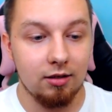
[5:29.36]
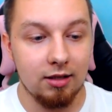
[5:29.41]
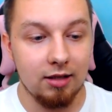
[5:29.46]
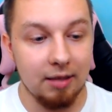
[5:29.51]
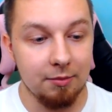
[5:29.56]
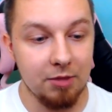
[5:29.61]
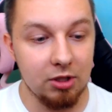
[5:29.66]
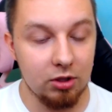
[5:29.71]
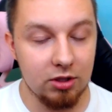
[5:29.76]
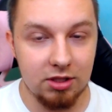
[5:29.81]

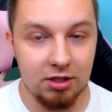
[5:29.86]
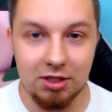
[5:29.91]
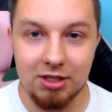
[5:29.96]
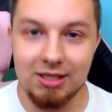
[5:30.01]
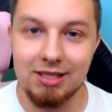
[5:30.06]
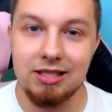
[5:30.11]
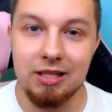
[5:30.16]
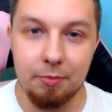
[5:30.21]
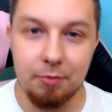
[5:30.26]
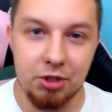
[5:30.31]
dla mnie to jest
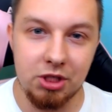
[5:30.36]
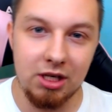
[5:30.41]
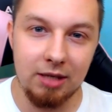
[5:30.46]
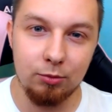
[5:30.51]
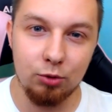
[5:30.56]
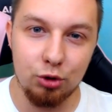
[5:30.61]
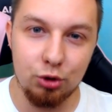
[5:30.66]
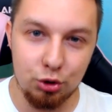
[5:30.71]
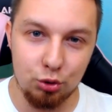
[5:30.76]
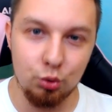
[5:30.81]
czysta
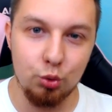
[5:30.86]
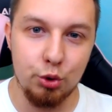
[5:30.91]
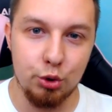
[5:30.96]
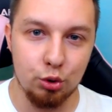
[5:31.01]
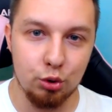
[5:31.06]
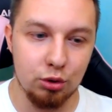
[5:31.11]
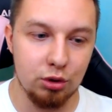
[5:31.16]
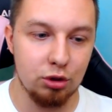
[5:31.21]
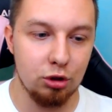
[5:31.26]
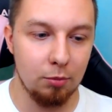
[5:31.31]
przyjemność
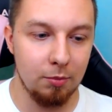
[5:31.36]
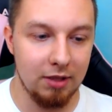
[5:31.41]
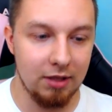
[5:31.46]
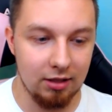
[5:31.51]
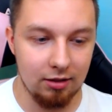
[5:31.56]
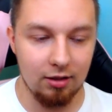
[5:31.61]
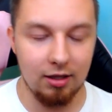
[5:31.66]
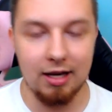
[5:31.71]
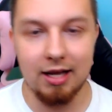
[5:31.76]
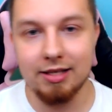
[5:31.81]
usiąść
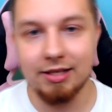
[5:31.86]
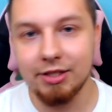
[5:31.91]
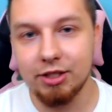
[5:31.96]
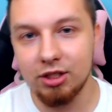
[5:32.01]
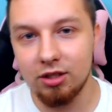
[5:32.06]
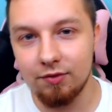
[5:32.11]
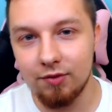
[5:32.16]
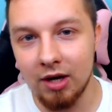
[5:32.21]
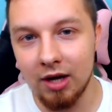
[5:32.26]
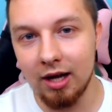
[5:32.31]
sobie raz
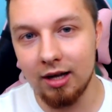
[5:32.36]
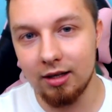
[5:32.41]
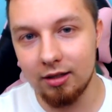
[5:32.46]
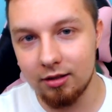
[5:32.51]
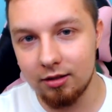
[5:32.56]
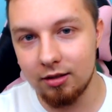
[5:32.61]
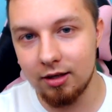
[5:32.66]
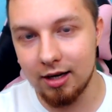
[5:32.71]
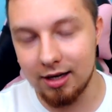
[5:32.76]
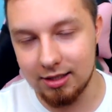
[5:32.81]
czy dwa
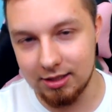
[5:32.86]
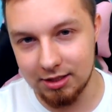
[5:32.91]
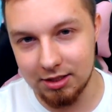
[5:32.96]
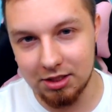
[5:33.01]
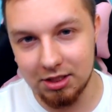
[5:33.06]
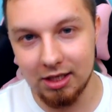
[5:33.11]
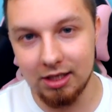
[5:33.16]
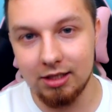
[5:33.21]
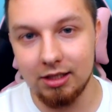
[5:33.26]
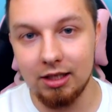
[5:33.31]
razy
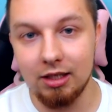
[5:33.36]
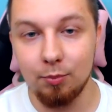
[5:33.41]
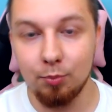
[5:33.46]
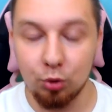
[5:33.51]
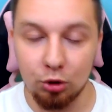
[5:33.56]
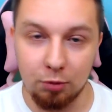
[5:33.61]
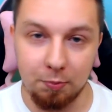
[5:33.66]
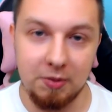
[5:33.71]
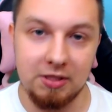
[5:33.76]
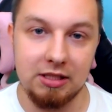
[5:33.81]
dziennie i
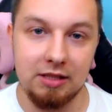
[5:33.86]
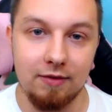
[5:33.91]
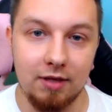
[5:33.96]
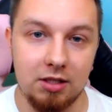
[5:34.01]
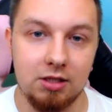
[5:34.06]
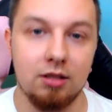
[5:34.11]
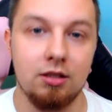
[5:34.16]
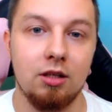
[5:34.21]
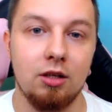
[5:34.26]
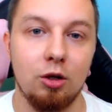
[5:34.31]

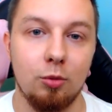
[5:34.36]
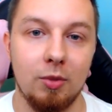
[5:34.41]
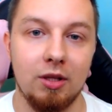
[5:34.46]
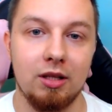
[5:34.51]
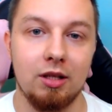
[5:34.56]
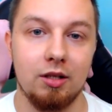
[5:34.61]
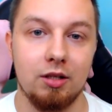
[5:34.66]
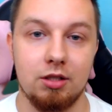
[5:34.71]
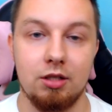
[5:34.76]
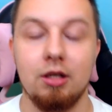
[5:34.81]
podpisywać na te
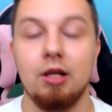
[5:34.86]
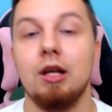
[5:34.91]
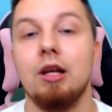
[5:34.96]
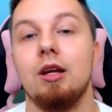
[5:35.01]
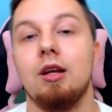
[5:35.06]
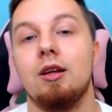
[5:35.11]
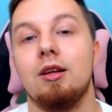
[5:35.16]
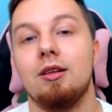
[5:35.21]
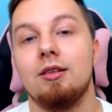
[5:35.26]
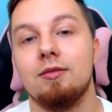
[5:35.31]
komentarze.
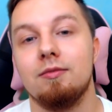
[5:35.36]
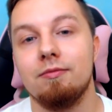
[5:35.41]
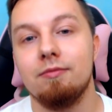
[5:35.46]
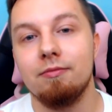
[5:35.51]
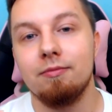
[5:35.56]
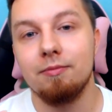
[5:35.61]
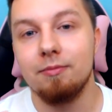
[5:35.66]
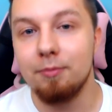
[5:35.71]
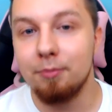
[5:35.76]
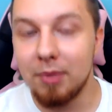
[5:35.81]

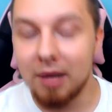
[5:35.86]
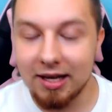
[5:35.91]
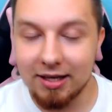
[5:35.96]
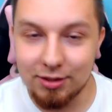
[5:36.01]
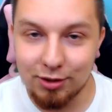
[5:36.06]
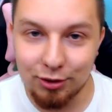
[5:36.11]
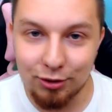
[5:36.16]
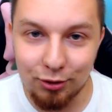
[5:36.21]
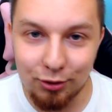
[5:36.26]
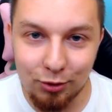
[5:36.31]

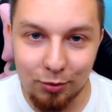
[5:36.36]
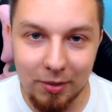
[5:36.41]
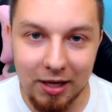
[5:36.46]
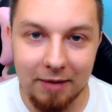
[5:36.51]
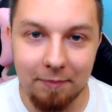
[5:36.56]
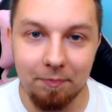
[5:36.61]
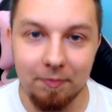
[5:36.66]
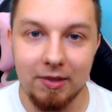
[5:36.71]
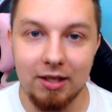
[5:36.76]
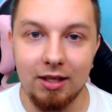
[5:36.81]
Bardzo to
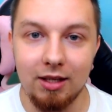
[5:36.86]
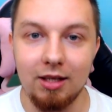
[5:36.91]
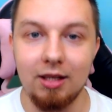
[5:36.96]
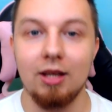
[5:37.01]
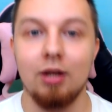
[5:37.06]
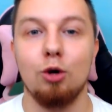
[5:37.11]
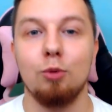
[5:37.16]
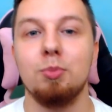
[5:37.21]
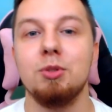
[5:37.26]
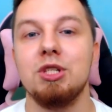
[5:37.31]
lubię
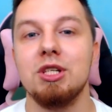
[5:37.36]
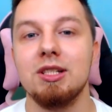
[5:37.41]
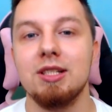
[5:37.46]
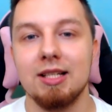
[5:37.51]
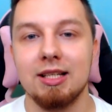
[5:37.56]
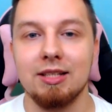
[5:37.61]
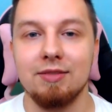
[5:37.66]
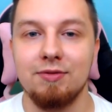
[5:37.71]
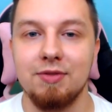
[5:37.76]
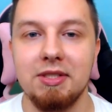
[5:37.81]
i robcie
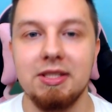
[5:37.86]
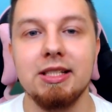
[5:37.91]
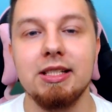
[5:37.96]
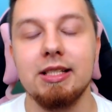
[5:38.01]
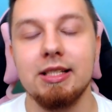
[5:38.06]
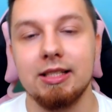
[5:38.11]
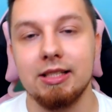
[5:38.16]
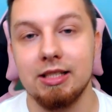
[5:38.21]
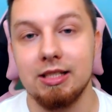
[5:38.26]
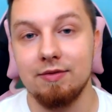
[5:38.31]
tak
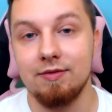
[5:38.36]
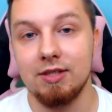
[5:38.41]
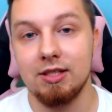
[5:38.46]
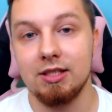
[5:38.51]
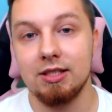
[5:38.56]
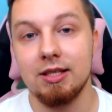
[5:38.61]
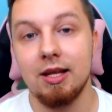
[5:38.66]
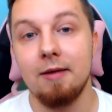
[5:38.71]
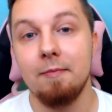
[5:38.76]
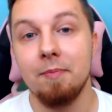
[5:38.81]
więcej,
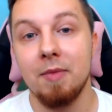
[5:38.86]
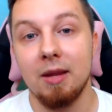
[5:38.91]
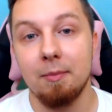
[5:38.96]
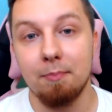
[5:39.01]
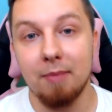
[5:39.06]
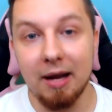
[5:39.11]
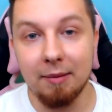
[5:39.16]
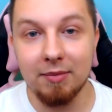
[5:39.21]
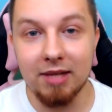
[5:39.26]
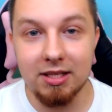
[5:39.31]
więc
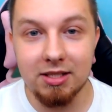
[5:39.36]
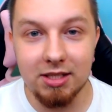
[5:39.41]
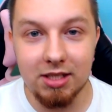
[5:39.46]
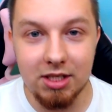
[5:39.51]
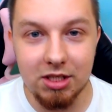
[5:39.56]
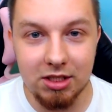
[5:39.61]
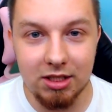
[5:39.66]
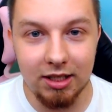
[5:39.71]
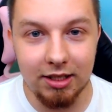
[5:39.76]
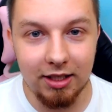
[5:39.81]
mam
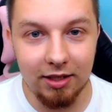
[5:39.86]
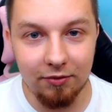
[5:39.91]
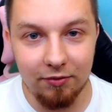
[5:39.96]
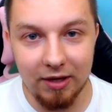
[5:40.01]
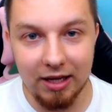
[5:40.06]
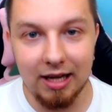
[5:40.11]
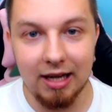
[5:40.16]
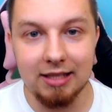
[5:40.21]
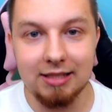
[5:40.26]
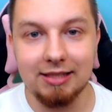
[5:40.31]
nadzieję, że takie
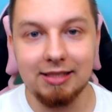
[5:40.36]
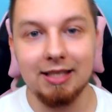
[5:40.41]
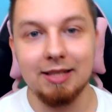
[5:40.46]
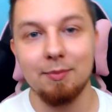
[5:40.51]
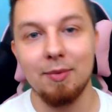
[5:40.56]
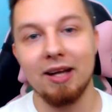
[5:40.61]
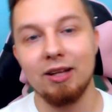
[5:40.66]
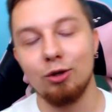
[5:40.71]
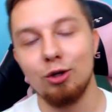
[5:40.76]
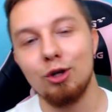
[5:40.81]

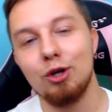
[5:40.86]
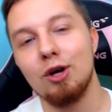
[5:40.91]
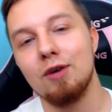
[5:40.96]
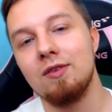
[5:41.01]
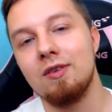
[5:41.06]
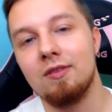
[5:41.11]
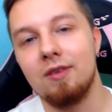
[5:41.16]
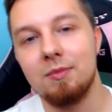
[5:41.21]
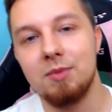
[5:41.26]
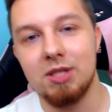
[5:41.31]
wakacje
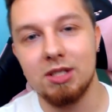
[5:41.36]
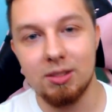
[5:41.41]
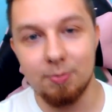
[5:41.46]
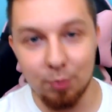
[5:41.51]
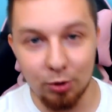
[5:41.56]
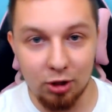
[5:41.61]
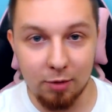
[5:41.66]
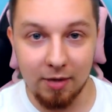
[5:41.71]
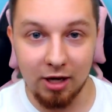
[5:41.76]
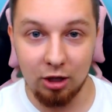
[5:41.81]
manojkowe Wam się
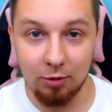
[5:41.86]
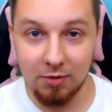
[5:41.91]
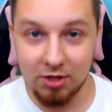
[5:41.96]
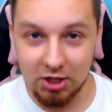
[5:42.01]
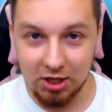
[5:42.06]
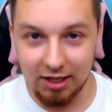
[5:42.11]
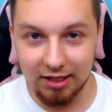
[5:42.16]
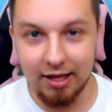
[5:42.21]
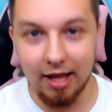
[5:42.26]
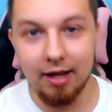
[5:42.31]
spodobają.
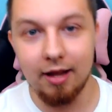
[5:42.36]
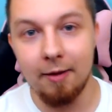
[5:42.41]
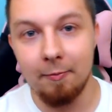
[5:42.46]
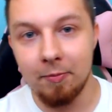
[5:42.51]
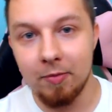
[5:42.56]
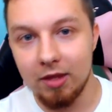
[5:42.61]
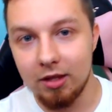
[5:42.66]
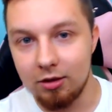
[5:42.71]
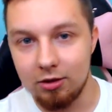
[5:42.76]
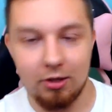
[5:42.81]
Jeżeli tak,
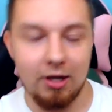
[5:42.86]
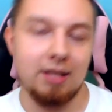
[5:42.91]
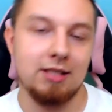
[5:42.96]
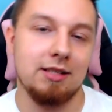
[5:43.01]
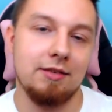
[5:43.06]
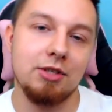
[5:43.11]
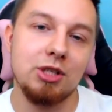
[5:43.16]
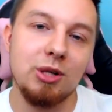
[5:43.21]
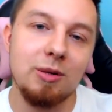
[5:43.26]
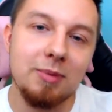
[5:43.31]
tak
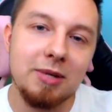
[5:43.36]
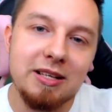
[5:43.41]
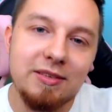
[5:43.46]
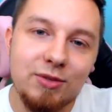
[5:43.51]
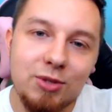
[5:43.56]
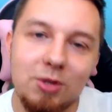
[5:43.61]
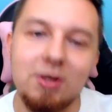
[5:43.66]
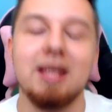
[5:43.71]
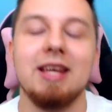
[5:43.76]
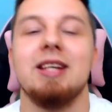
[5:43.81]
zawsze łapka
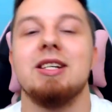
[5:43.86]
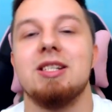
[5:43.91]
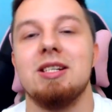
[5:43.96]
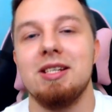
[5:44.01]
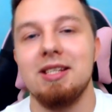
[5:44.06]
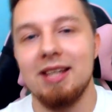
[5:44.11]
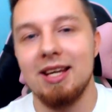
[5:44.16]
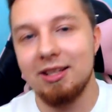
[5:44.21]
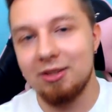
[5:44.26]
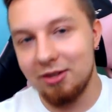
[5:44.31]
w górę,
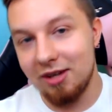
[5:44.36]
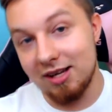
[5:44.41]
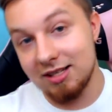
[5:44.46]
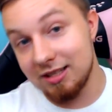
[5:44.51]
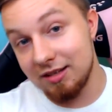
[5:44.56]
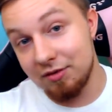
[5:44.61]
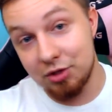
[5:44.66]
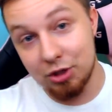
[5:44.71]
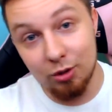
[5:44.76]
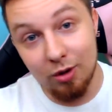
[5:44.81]
jeżeli nie, to jak
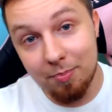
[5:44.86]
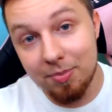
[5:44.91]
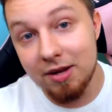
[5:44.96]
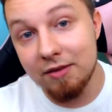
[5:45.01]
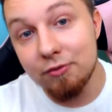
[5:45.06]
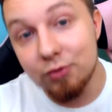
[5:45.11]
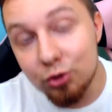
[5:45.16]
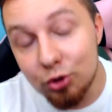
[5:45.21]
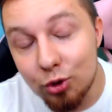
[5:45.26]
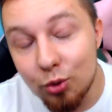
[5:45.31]
zawsze
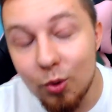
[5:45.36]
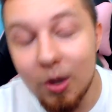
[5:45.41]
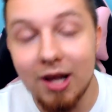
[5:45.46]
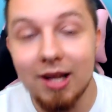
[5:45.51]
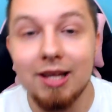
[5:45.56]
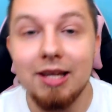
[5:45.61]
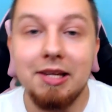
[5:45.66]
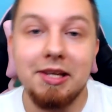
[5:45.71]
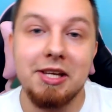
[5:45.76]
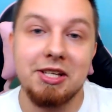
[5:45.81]
łapka w dół.
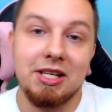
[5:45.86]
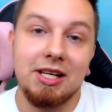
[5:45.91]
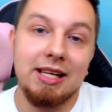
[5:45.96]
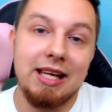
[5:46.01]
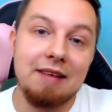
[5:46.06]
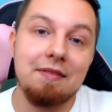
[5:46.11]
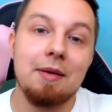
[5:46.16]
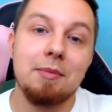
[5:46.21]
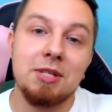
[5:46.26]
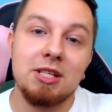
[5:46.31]
Jeżeli
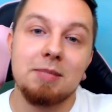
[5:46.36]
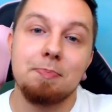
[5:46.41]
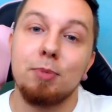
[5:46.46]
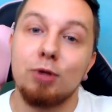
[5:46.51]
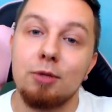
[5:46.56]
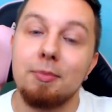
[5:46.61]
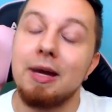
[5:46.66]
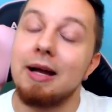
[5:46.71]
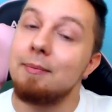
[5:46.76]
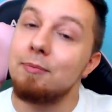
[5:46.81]
ja Wam się
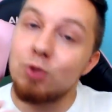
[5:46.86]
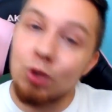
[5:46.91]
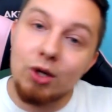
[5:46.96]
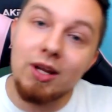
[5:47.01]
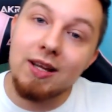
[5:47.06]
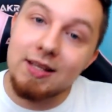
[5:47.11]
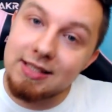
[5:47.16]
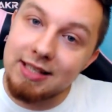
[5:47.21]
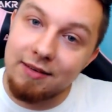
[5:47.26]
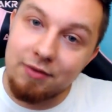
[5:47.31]
spodobałem, to
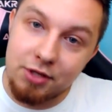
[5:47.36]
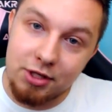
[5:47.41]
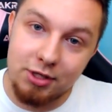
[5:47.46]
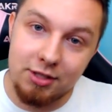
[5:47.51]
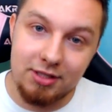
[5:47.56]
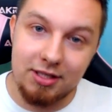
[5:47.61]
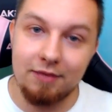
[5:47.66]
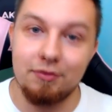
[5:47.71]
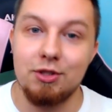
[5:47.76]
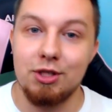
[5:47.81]
jak zawsze
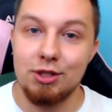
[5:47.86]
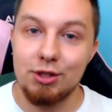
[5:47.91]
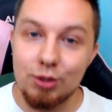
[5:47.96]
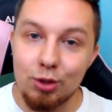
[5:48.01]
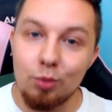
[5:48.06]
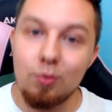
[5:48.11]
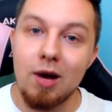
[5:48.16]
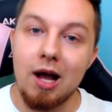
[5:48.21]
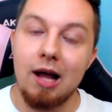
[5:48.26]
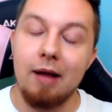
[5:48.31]
zostawcie
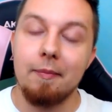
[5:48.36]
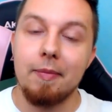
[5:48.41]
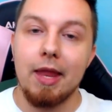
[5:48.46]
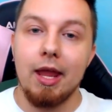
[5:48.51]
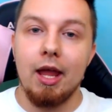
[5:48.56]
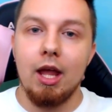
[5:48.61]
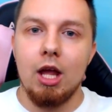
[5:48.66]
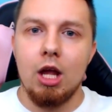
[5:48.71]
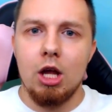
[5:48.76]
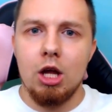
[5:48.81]
suba.
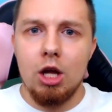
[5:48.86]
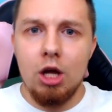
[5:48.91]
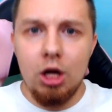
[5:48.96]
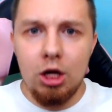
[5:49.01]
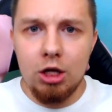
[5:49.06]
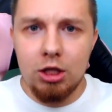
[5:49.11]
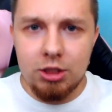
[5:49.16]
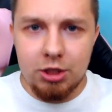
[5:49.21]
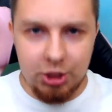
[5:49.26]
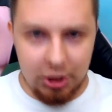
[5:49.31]

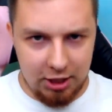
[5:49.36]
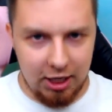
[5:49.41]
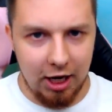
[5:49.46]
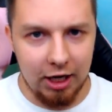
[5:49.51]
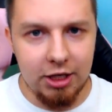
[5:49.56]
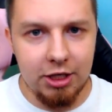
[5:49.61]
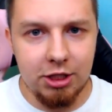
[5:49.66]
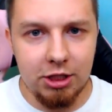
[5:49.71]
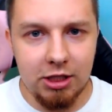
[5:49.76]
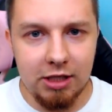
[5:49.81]

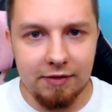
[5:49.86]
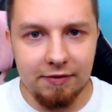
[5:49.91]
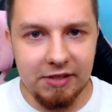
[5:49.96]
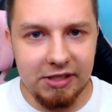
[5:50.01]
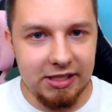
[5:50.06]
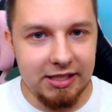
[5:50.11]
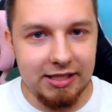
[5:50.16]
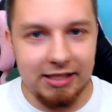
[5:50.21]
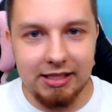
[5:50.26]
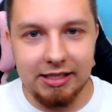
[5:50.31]
Czekajcie na
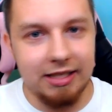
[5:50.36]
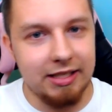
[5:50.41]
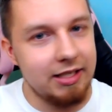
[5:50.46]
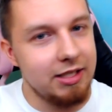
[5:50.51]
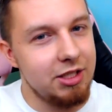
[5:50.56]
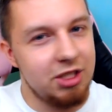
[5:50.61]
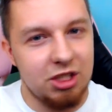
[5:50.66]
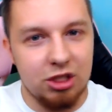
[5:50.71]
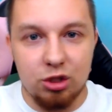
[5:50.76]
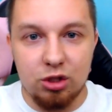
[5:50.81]
więcej, a
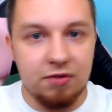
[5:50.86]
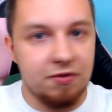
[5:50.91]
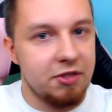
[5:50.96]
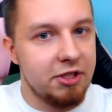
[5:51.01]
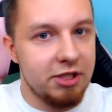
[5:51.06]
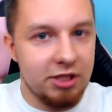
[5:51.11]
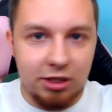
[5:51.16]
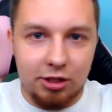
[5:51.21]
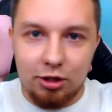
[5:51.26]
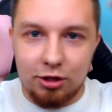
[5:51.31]
na dzisiaj to już
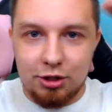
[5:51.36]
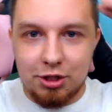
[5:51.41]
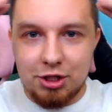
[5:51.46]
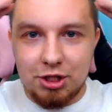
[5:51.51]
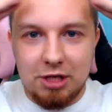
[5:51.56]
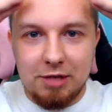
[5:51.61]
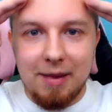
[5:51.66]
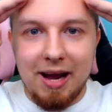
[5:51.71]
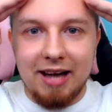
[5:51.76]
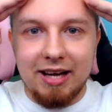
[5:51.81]
wszystko.
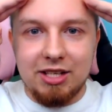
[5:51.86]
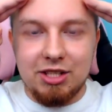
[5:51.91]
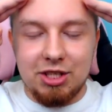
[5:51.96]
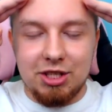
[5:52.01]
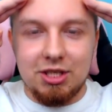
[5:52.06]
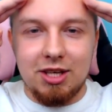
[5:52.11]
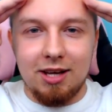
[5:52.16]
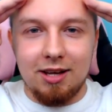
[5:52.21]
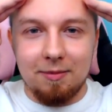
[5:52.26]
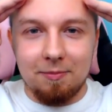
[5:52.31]

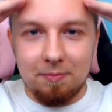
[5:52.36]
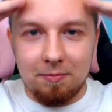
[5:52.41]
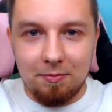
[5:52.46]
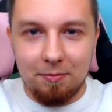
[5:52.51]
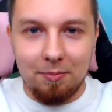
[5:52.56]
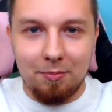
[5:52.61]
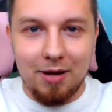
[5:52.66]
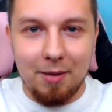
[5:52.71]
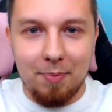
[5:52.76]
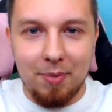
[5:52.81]
Trzymajcie się,
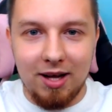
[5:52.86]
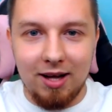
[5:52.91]
pa